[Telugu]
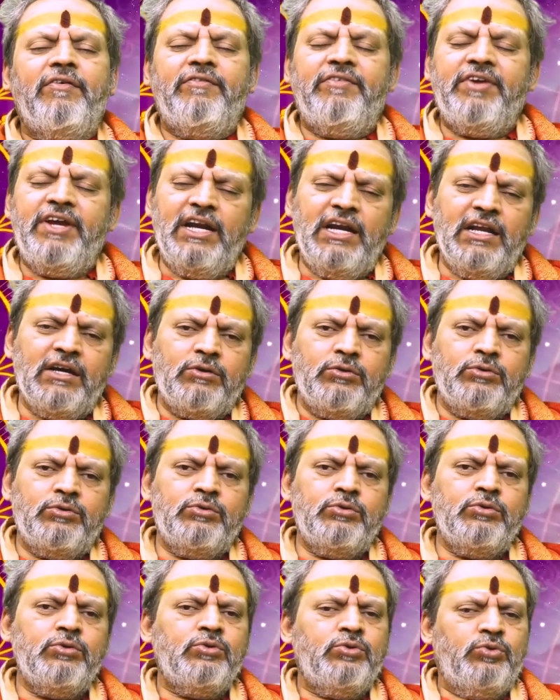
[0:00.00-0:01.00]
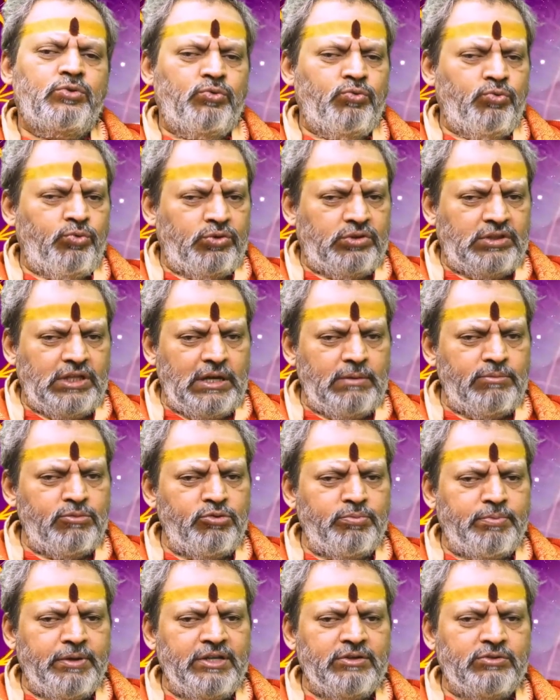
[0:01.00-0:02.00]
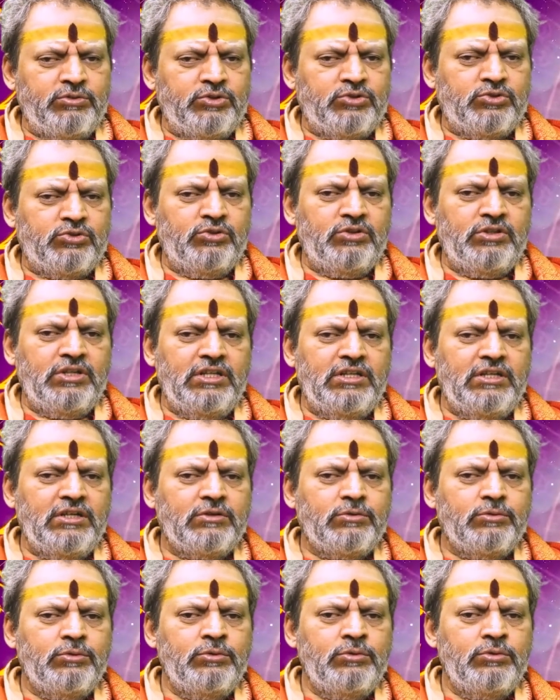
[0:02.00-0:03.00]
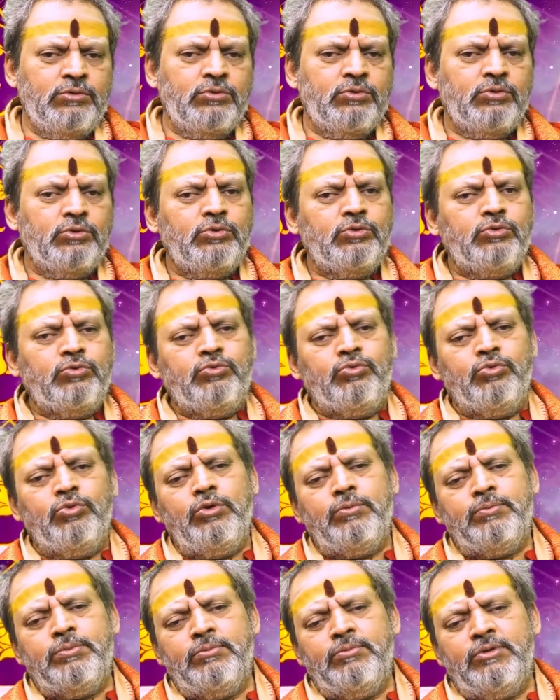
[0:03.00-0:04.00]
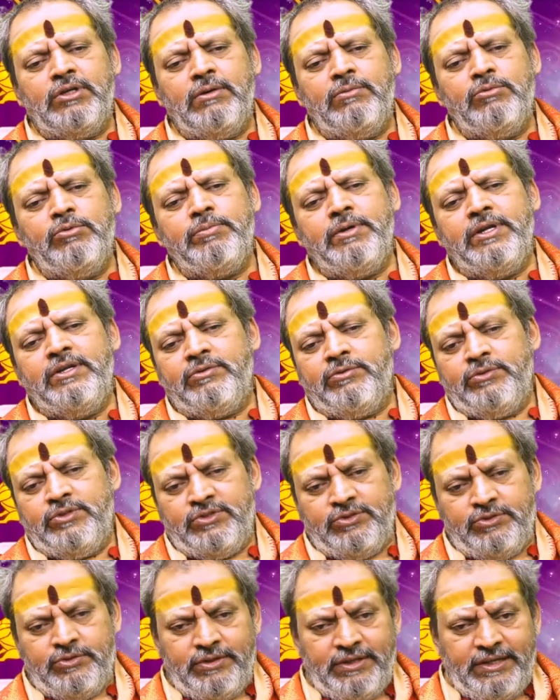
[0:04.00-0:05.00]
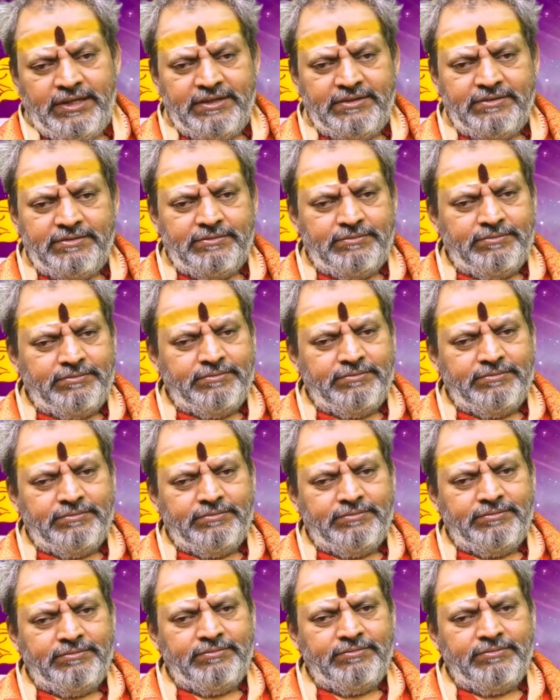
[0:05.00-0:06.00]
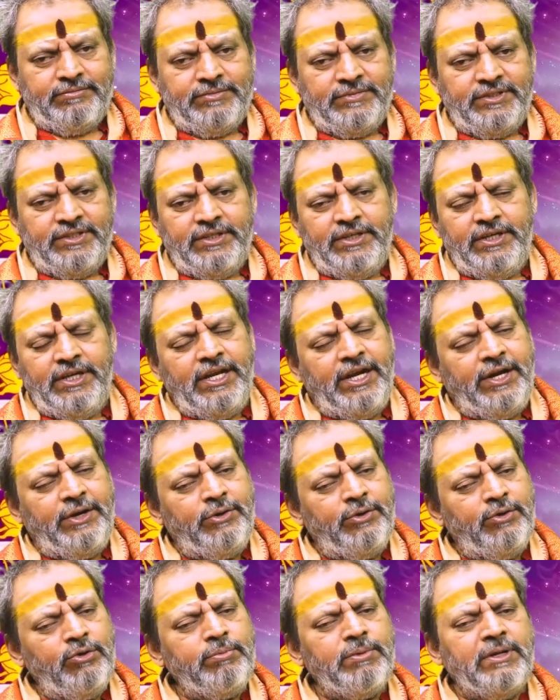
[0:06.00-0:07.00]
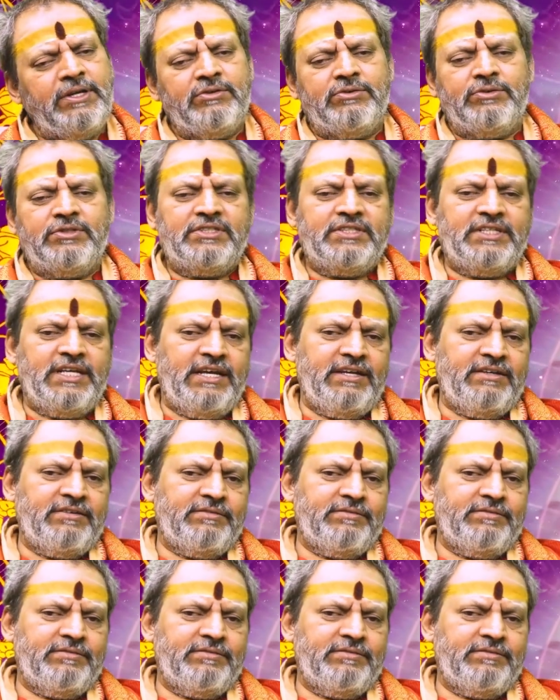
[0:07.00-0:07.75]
వీళ్లకు ఉత్తరము పనికొస్తుంది దిక్కు తూర్పు ముఖము పనికొస్తుంది ఈ రెండు పనికొస్తాయి